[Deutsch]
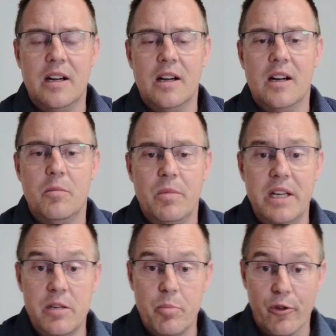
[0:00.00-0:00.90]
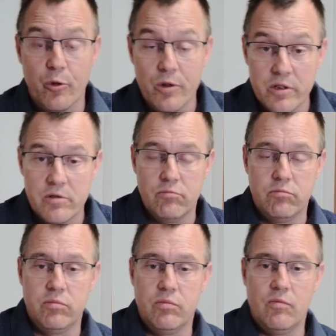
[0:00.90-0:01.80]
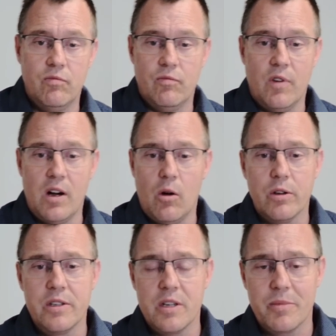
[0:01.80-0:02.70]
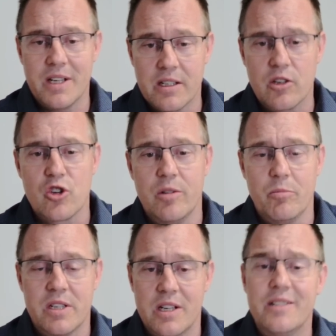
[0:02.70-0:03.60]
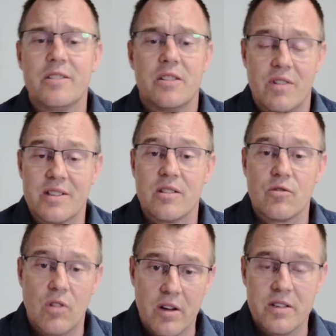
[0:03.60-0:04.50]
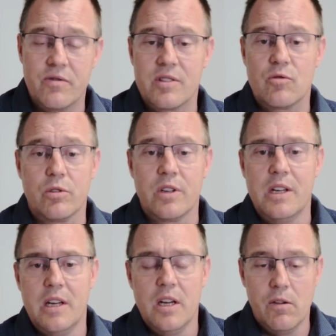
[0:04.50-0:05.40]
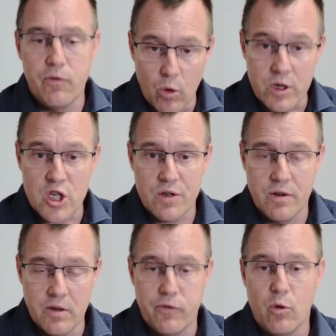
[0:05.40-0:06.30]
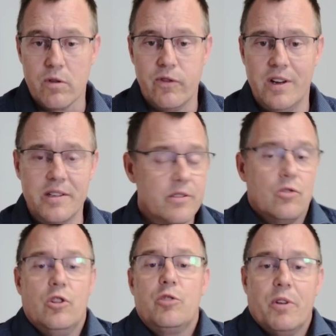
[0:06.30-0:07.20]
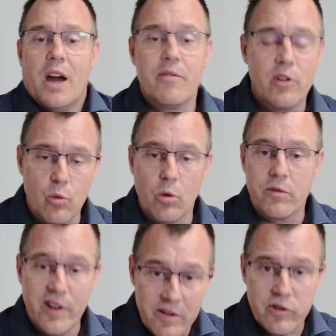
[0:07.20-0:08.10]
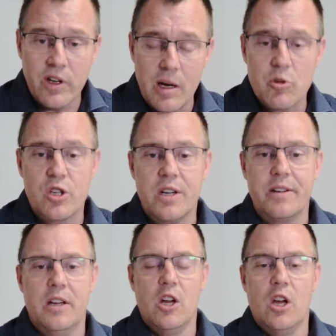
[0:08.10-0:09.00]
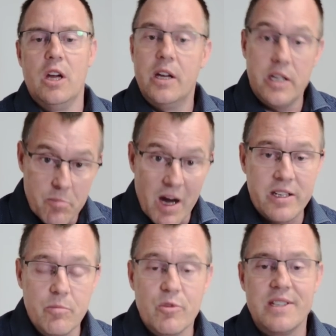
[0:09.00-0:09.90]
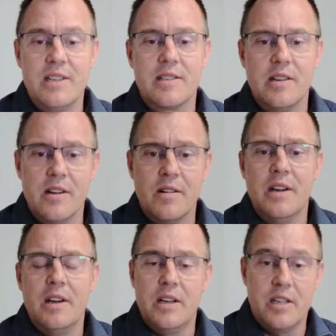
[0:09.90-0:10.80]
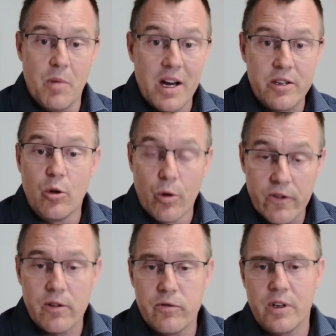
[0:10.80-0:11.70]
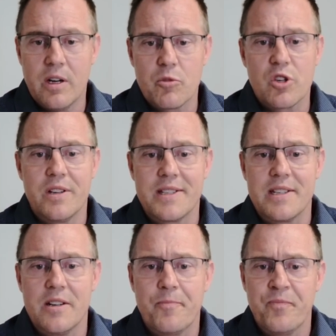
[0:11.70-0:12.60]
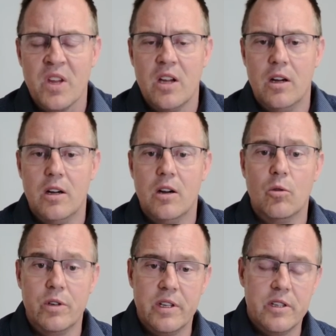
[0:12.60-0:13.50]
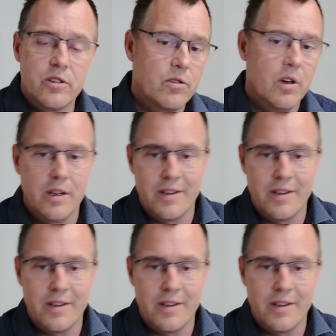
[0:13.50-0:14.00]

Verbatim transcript: Ähm, ich persönlich war auch nicht am Tatgeschehen beteiligt. Ich weiß also gar nicht, was dort äh, vorge äh, vorgefallen ist. Ich bin einfach nur ein Fan von Rammstein. Ich mag die Musik sehr, ich mag die Künstler von Rammstein sehr äh, und ich